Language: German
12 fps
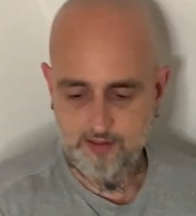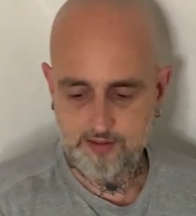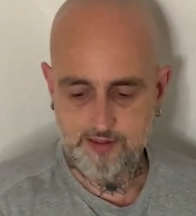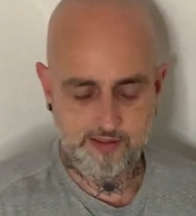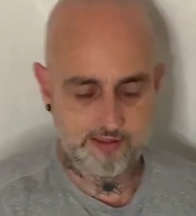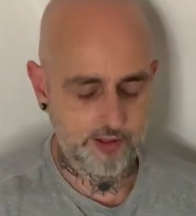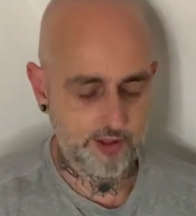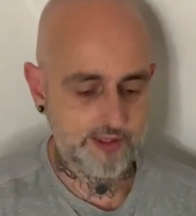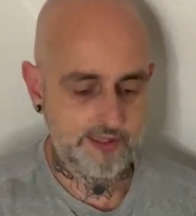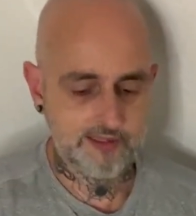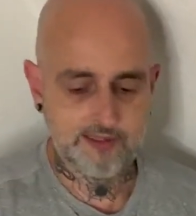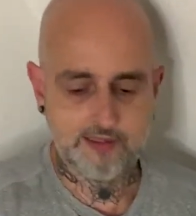Das ist
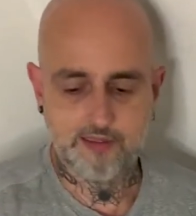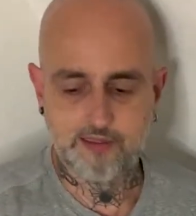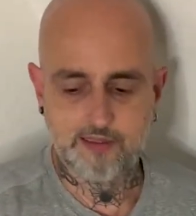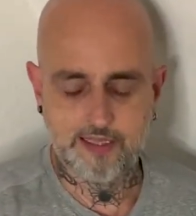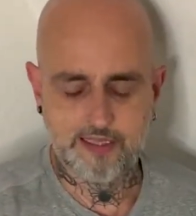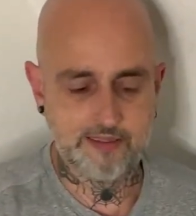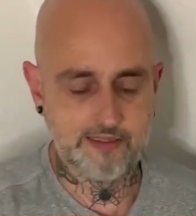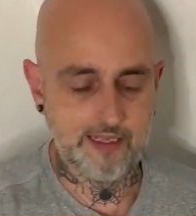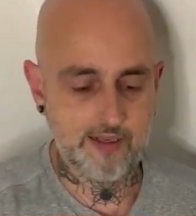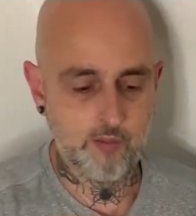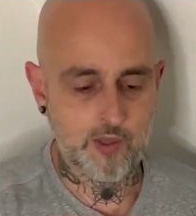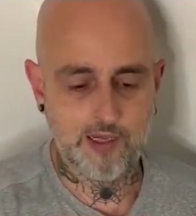das SK
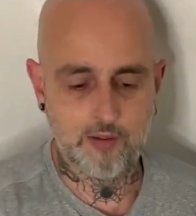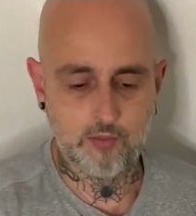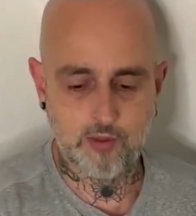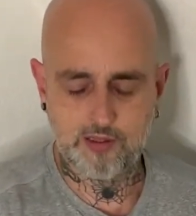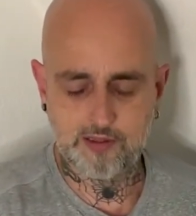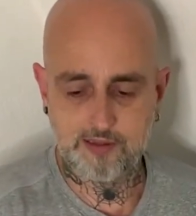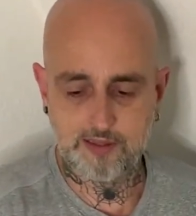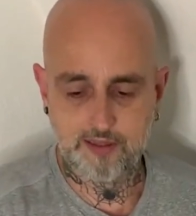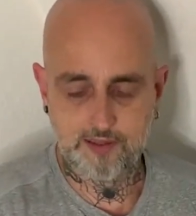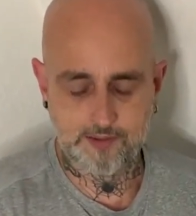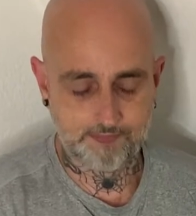Wild Ones